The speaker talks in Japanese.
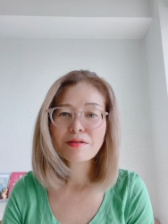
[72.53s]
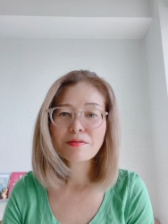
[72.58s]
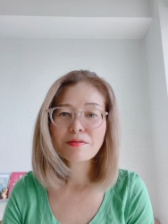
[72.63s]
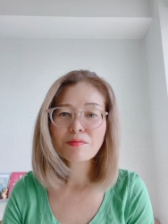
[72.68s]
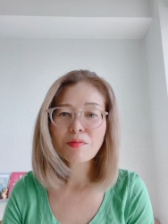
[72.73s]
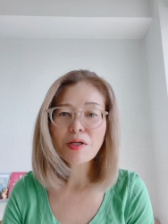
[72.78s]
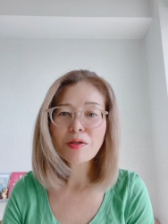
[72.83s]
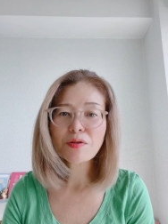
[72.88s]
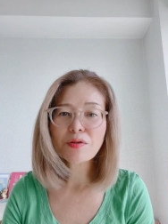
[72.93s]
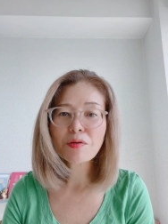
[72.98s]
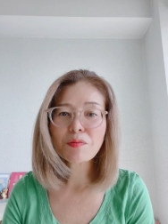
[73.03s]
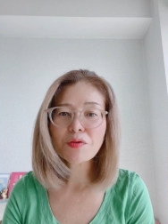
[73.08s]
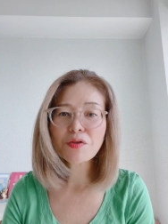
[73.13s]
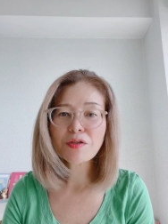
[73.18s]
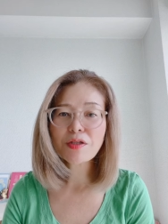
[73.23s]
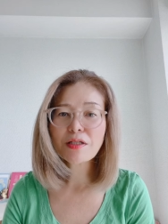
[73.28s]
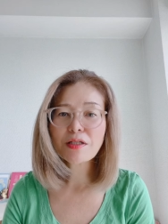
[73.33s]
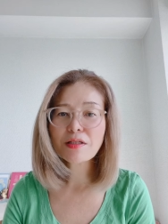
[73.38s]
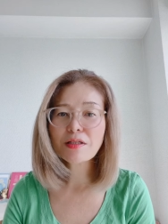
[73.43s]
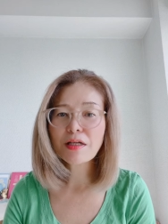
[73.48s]
まあでもそ
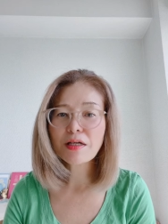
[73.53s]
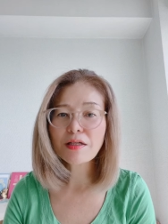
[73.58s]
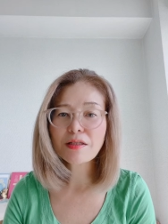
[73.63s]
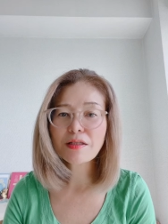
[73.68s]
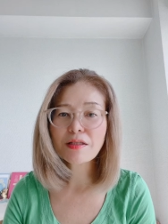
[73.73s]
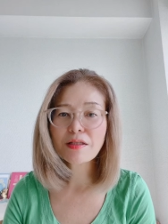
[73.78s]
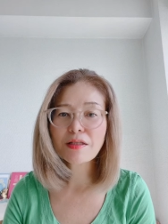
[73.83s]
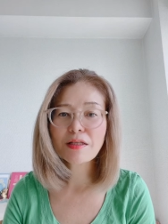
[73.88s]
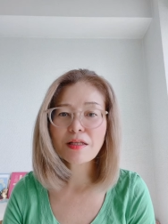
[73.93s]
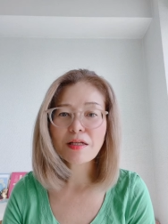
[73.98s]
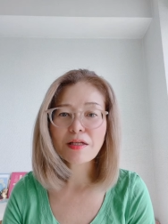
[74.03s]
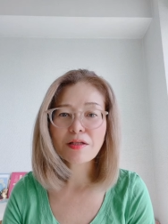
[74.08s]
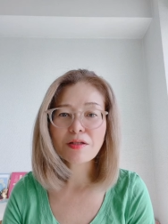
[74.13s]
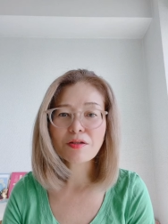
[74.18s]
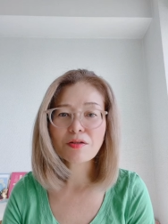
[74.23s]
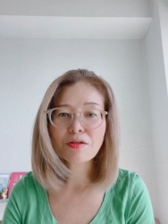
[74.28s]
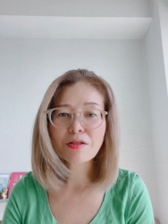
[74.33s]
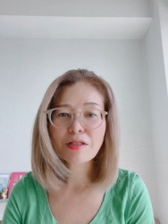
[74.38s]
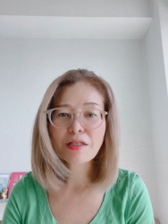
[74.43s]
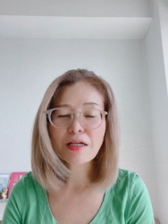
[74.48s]
れ痛いって
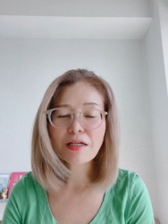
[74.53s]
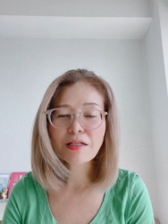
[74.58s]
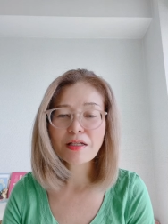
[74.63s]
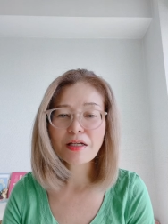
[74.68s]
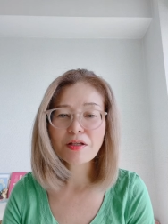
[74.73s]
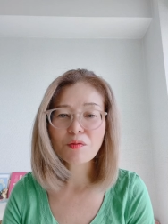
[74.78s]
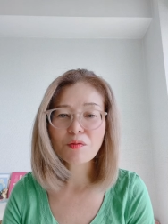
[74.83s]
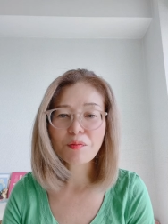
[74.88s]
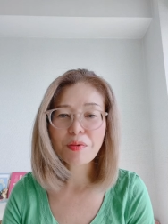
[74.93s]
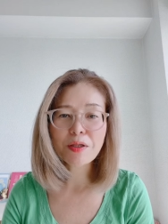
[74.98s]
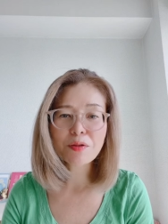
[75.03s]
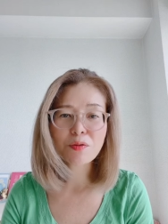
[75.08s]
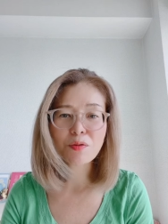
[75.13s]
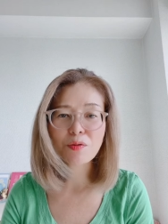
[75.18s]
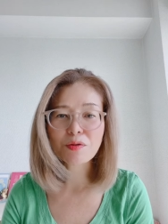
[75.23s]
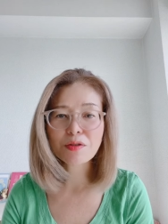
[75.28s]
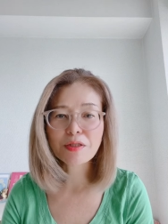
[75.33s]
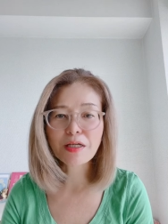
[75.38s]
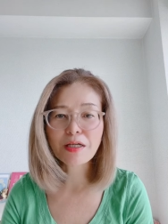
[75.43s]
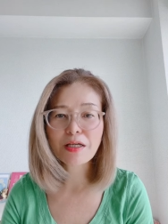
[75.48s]
言ったりあのパッと
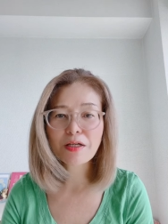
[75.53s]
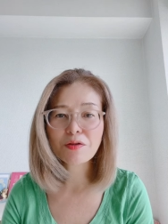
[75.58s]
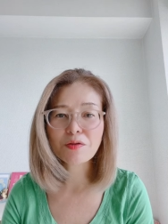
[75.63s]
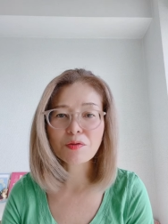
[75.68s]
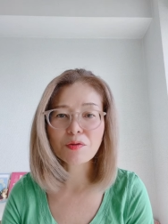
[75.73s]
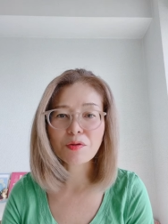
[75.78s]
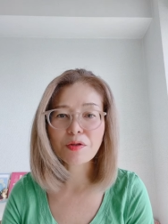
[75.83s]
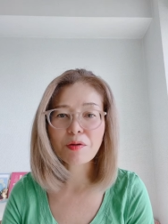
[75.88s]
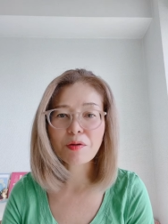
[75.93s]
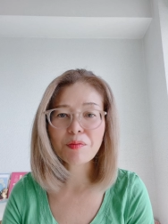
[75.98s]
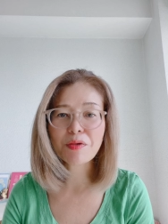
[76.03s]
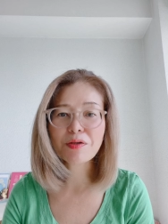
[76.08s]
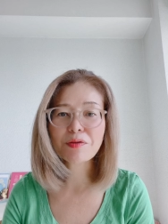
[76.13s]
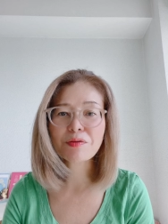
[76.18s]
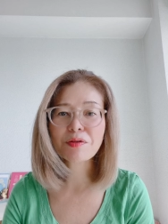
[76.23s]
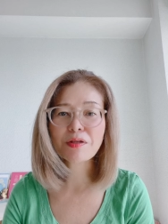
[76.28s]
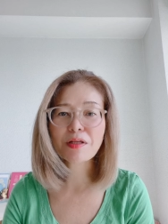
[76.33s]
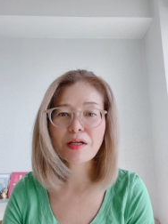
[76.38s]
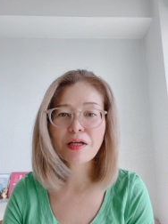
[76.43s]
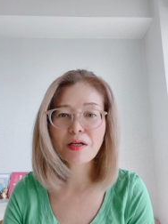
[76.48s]
避けるとやめる
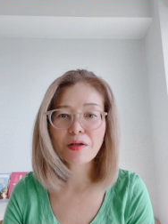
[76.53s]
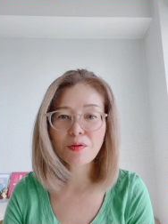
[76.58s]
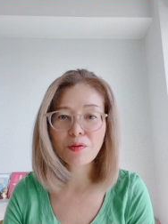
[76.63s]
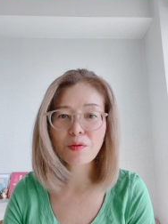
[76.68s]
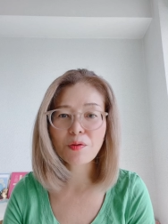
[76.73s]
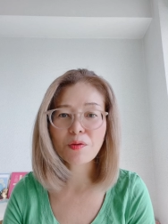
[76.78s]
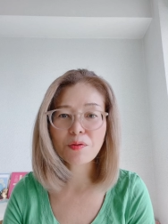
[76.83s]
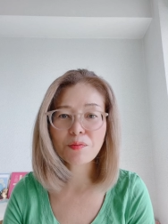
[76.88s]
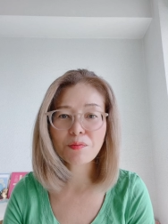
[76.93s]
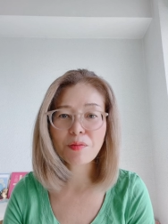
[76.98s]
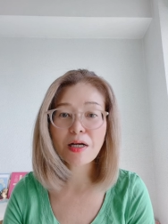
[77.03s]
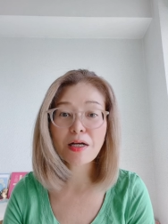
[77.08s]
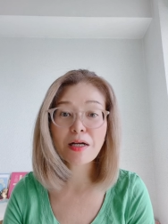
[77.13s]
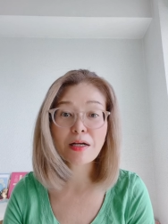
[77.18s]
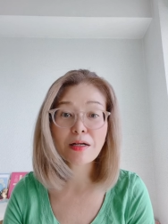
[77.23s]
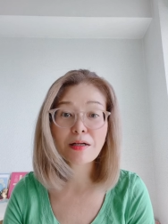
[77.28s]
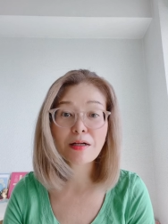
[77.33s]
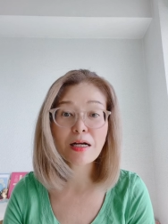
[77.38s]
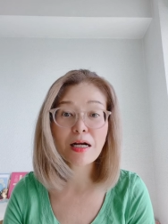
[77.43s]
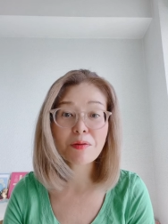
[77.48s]
んだけど、まあ、
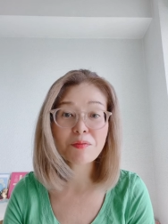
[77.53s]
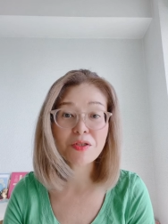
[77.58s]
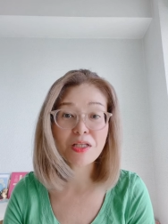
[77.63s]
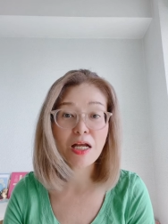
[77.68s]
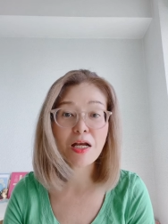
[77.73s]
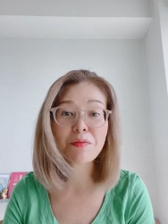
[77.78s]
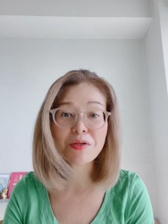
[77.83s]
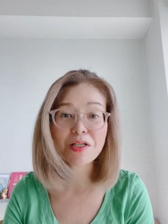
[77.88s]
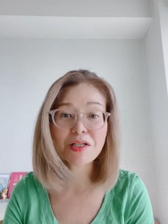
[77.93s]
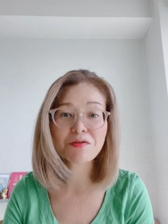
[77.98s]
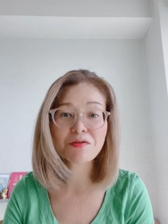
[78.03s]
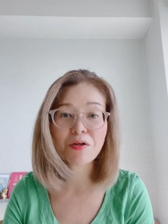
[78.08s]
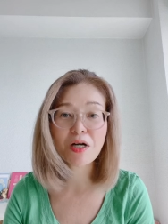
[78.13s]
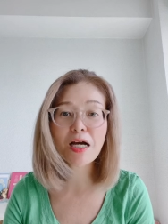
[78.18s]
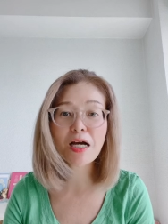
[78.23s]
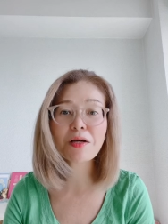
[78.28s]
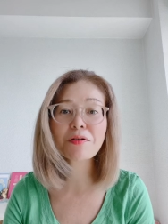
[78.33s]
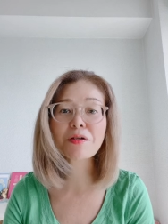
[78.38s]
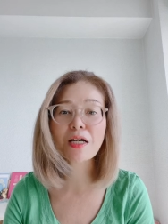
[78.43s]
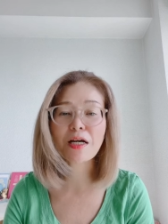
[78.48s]
噛むタイミングわ
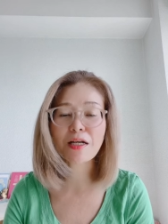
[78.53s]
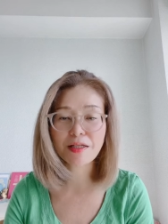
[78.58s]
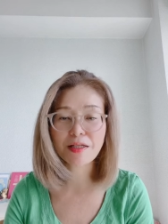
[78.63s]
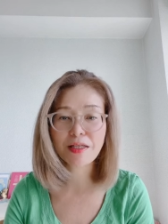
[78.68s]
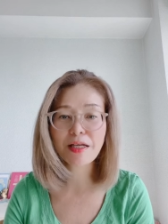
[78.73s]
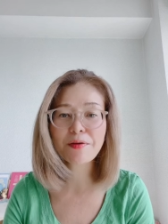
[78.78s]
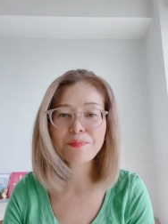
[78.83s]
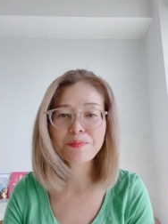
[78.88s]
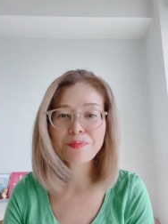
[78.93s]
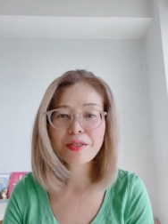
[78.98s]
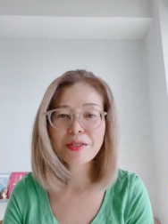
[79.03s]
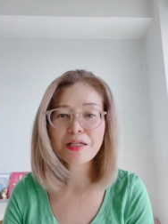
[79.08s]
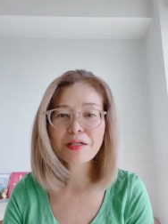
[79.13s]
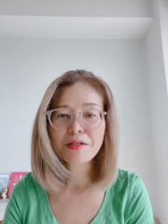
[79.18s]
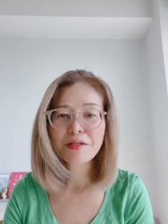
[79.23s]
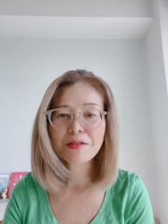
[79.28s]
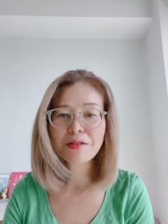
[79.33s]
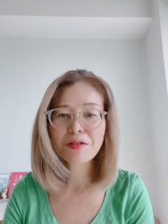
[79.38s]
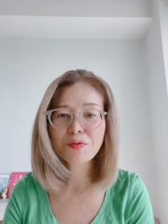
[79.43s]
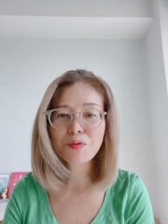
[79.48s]
かるからね。
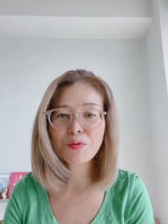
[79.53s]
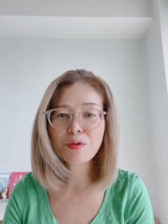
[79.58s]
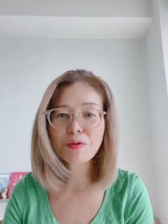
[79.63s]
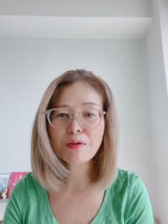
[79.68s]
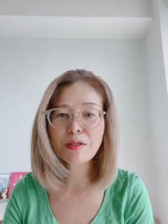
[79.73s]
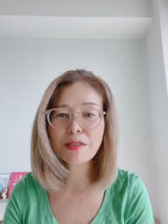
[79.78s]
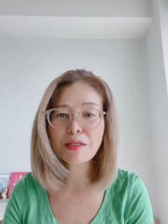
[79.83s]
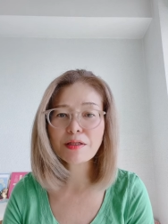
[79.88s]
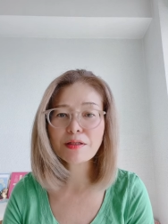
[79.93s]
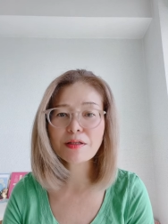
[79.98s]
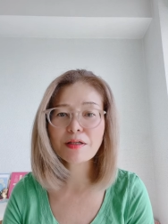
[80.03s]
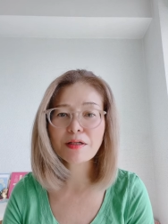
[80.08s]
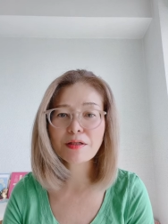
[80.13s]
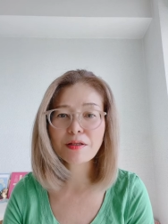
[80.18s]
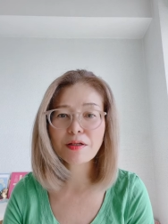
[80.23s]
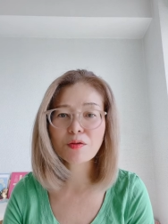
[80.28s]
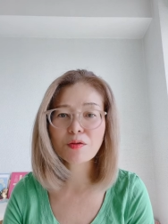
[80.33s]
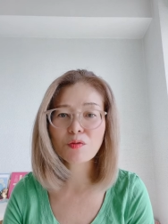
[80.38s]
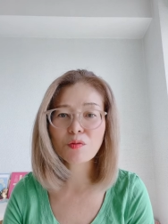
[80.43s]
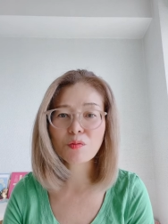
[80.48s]
でそれは何か
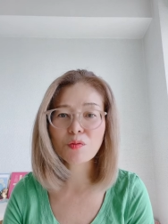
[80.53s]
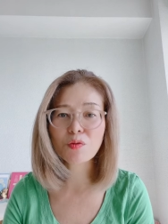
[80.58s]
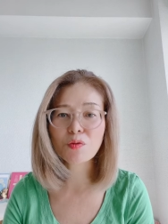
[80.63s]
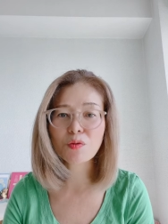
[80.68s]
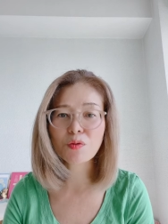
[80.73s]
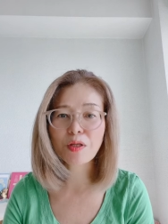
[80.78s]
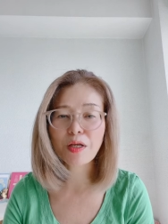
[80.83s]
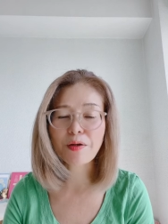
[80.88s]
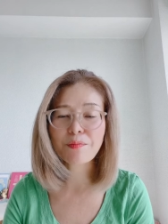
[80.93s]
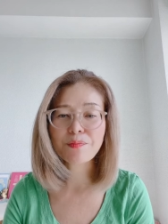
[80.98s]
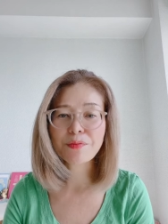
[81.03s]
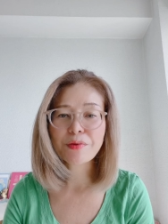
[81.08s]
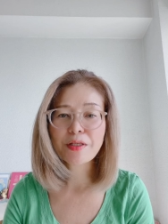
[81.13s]
なと思うとね